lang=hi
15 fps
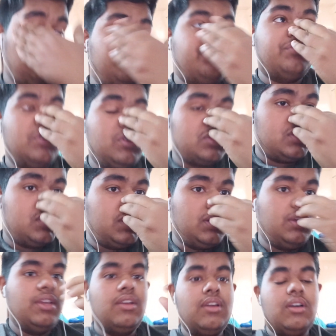क्योंकि फर्स्ट
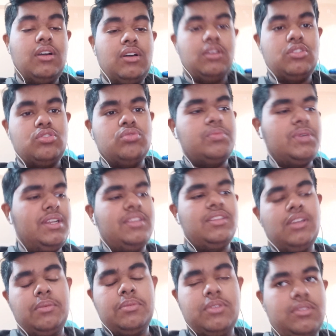डे सुबह
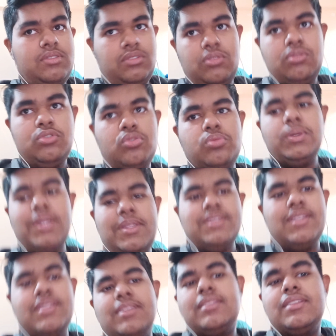नहीं जा सुबह नहीं
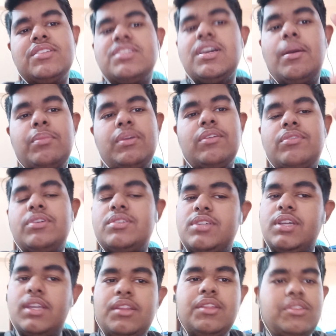जा सकते शाम के
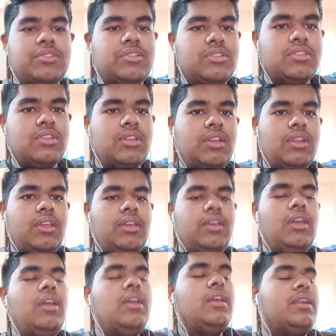वक्त जाके रजिस्ट्रेशन
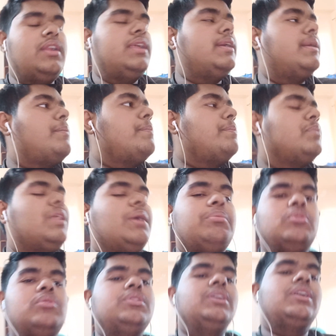करेंगे ठीक है तो
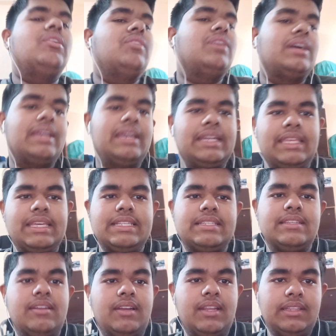आप लोगों को दिखाऊंगा क्या क्या
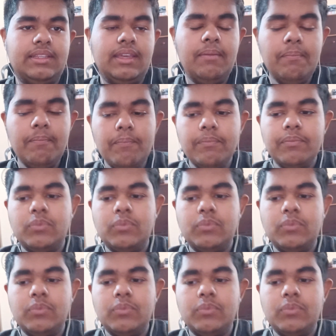सीन रहता है